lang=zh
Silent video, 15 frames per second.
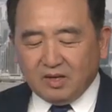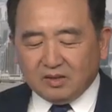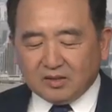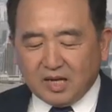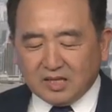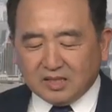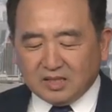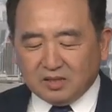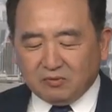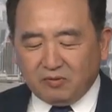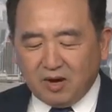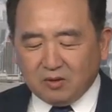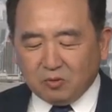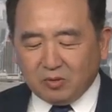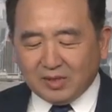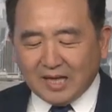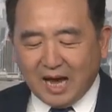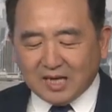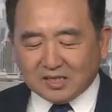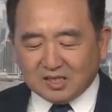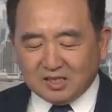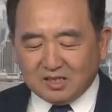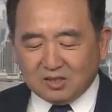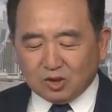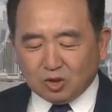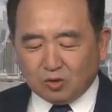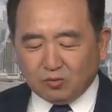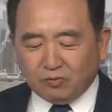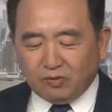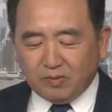但警方回答时
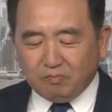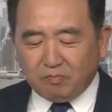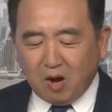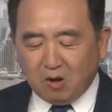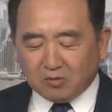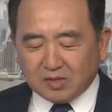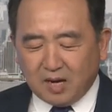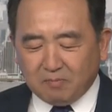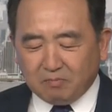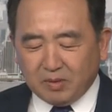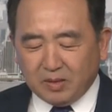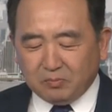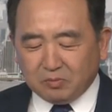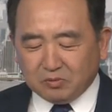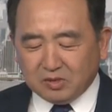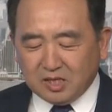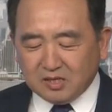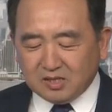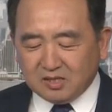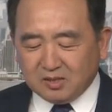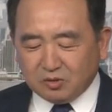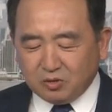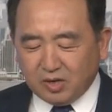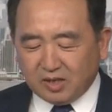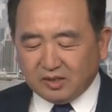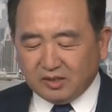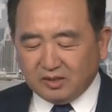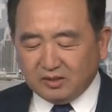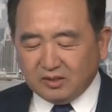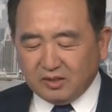充分保障被捕人士的权
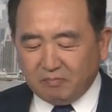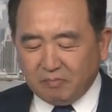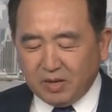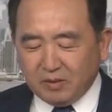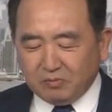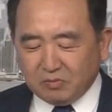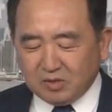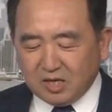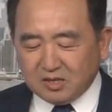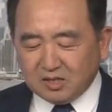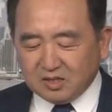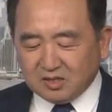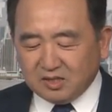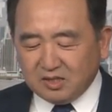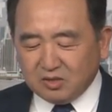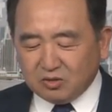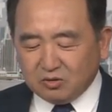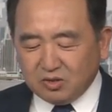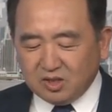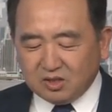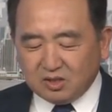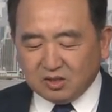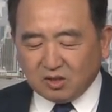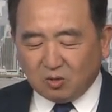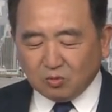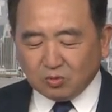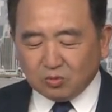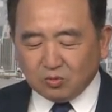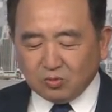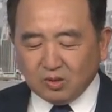利，被捕人士可以随时投
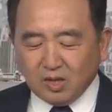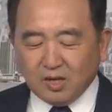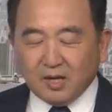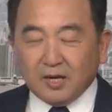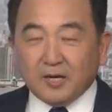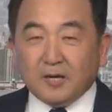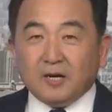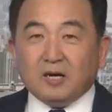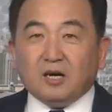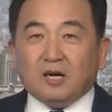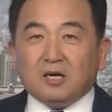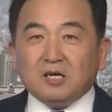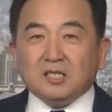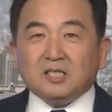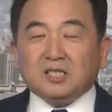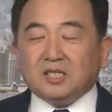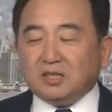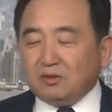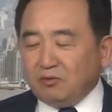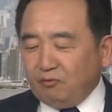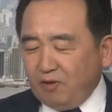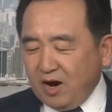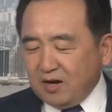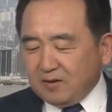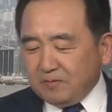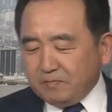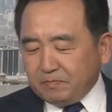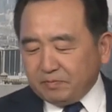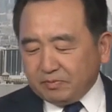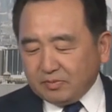诉，而警方
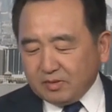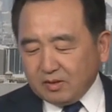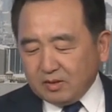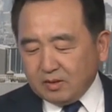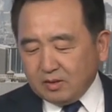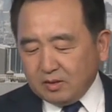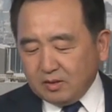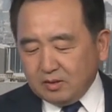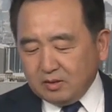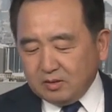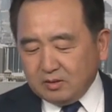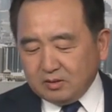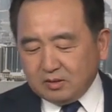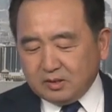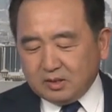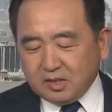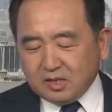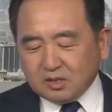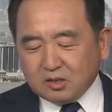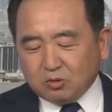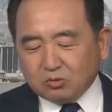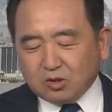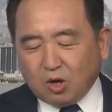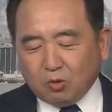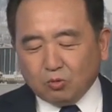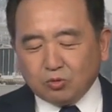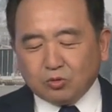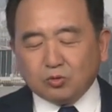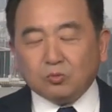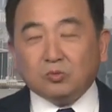接受
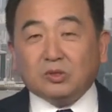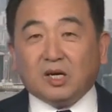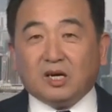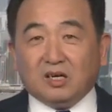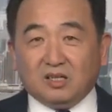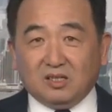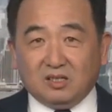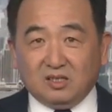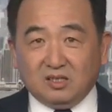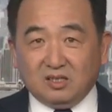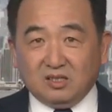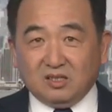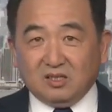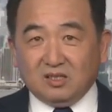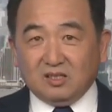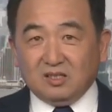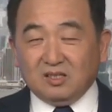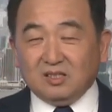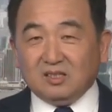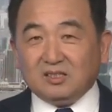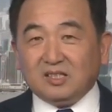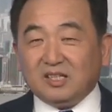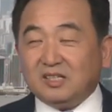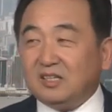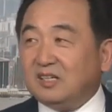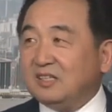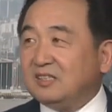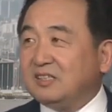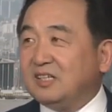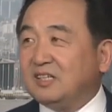投诉的这
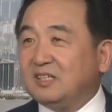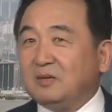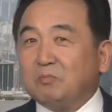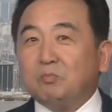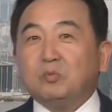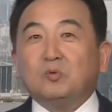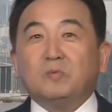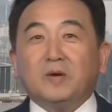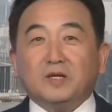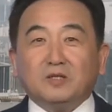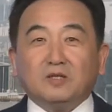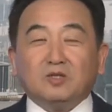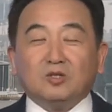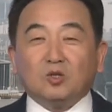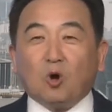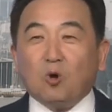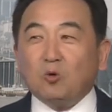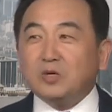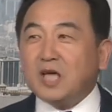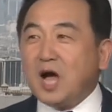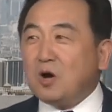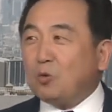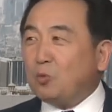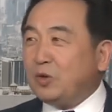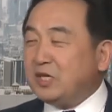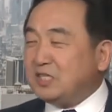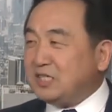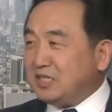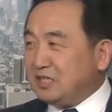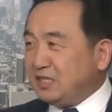个这个部门同样归
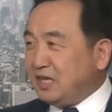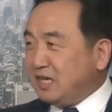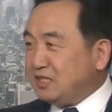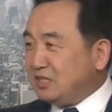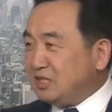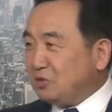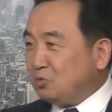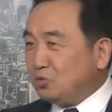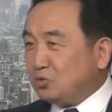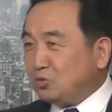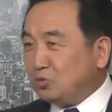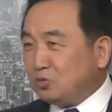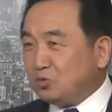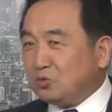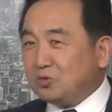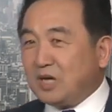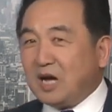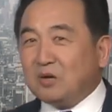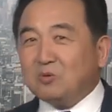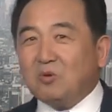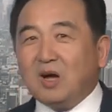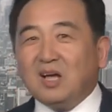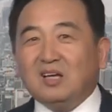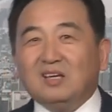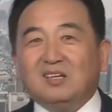今天警务处处长管，